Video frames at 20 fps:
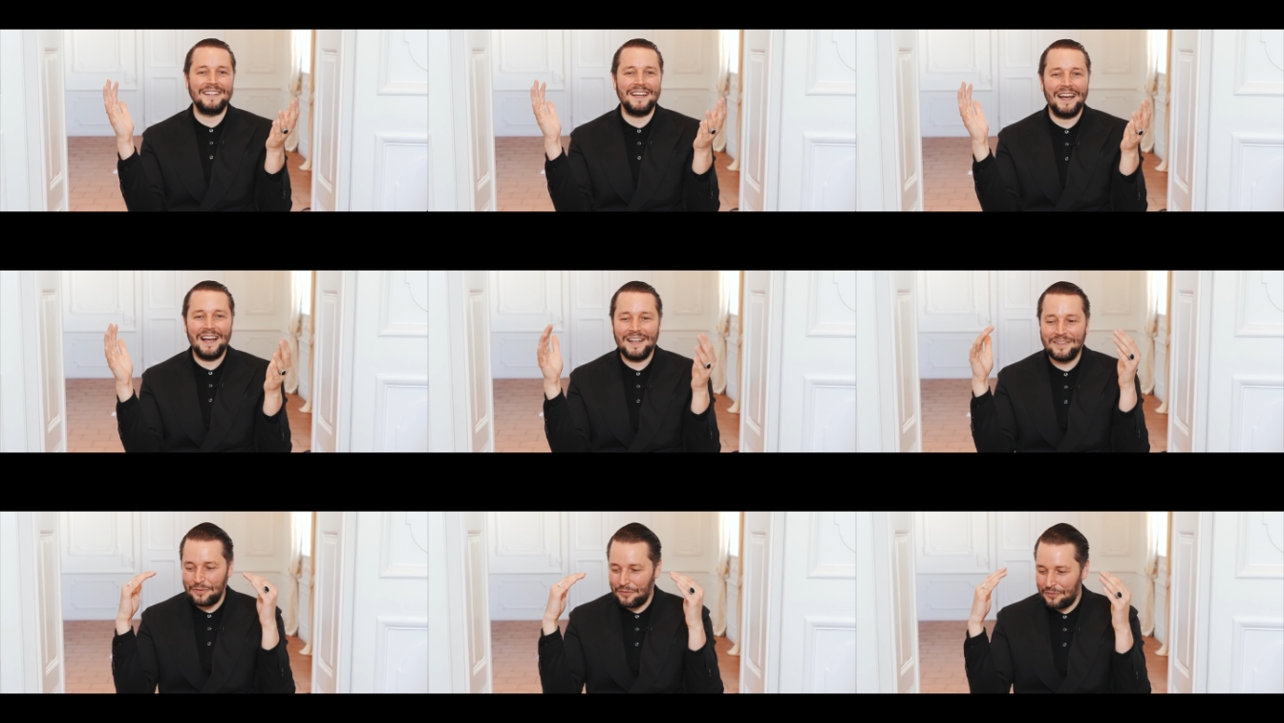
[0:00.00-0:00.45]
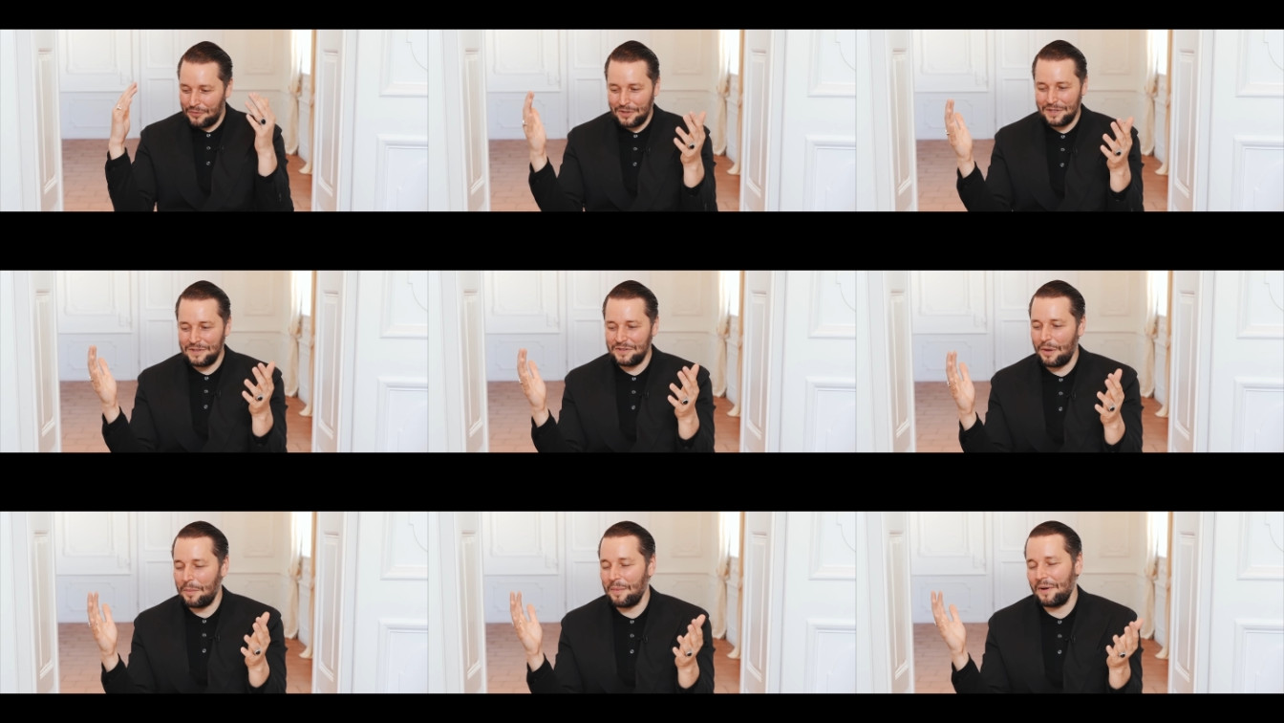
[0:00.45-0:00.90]
Ja, also für
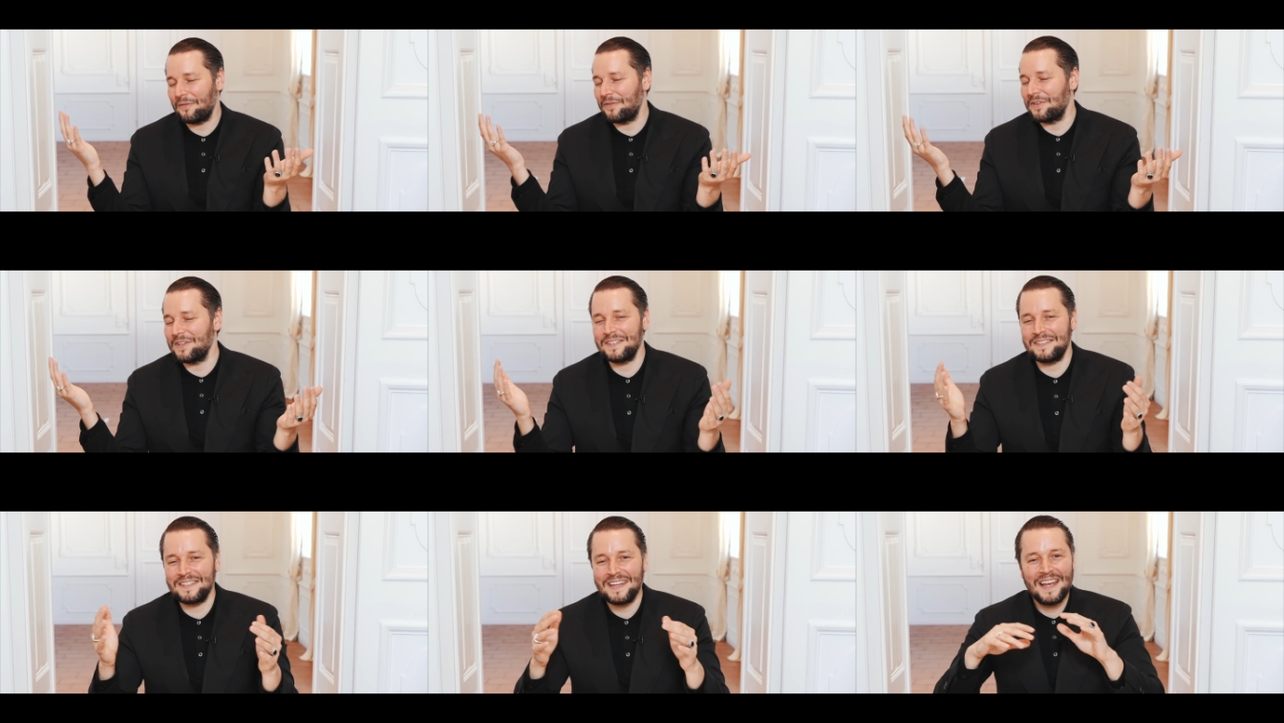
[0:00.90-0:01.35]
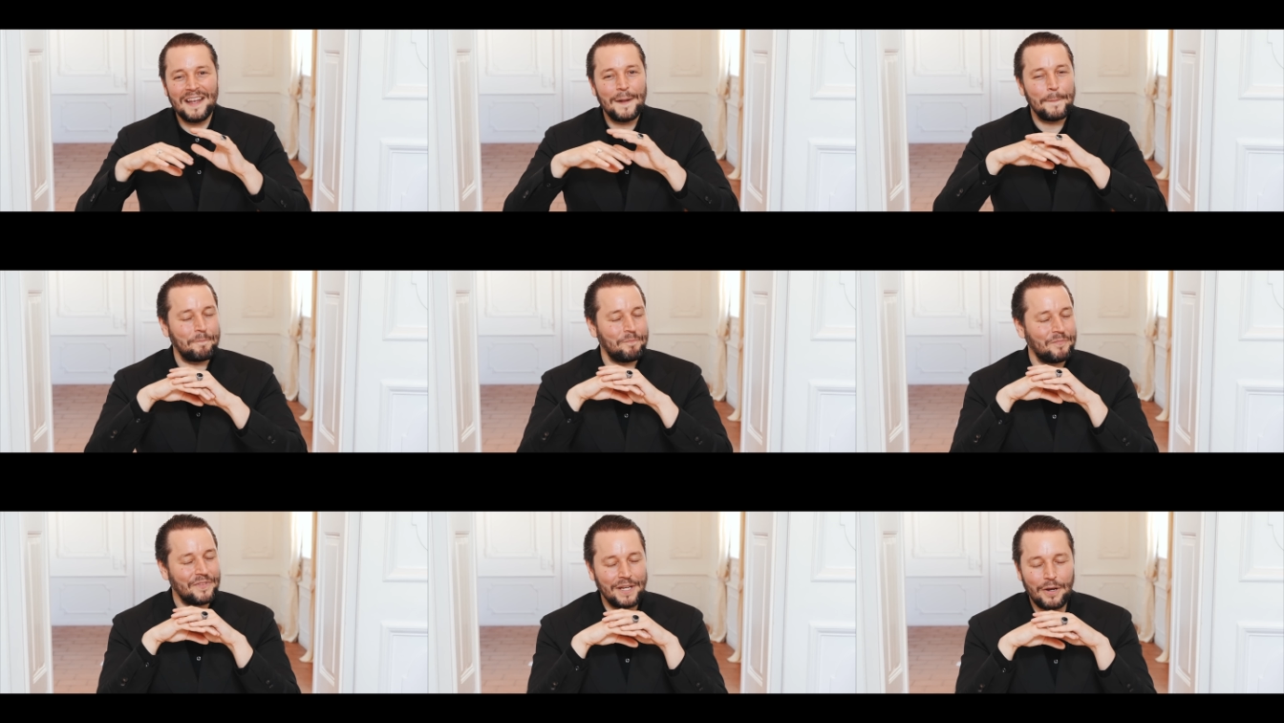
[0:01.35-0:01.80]
den Sommer finde ich
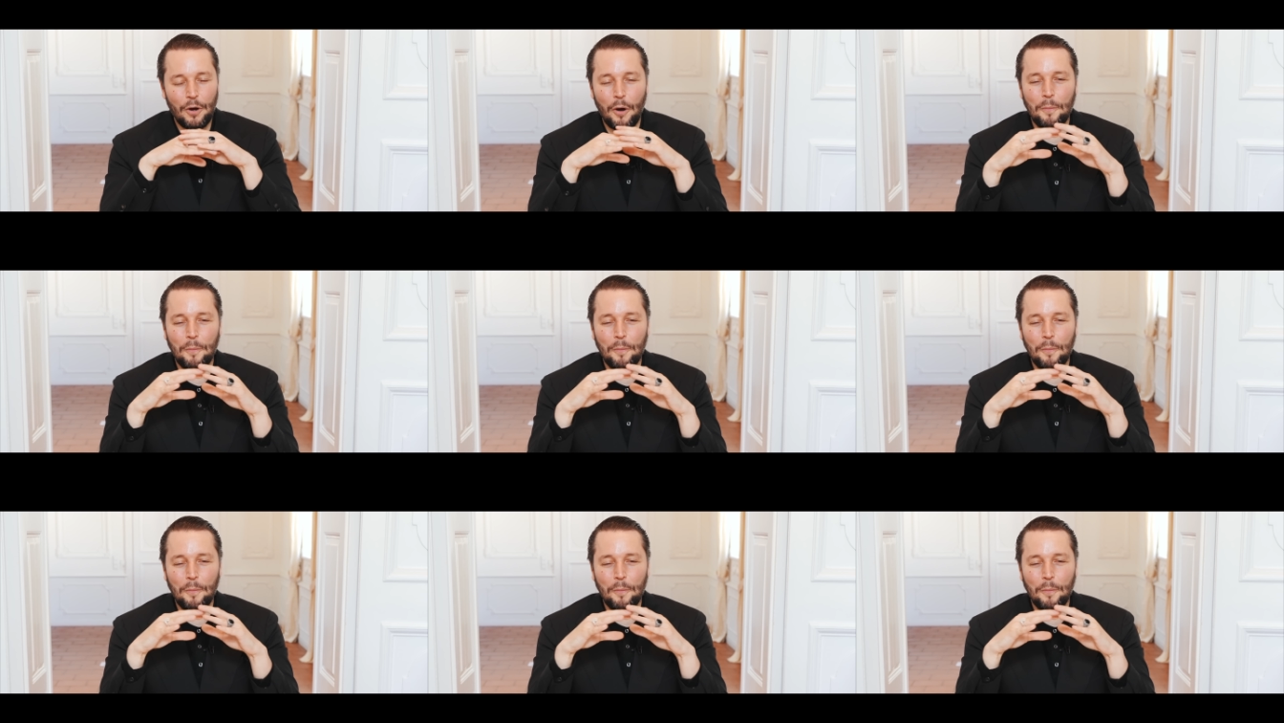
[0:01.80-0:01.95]
die